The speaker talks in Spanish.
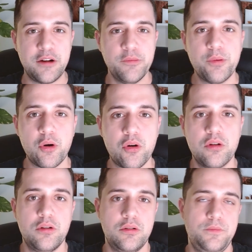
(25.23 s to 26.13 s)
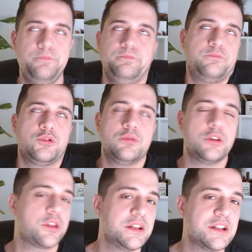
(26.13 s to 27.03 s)
un poco pues
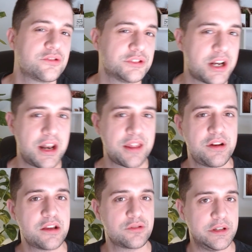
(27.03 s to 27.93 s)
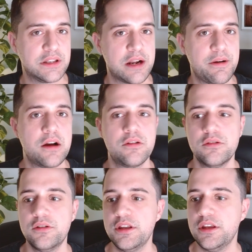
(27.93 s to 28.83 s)
bueno, ciertas cosas relacionadas con el
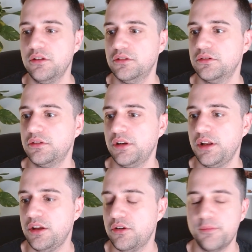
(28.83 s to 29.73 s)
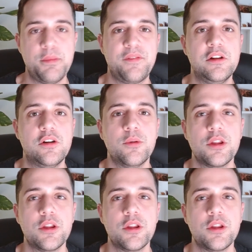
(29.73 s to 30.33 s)
trabajo y con, con mi perfil como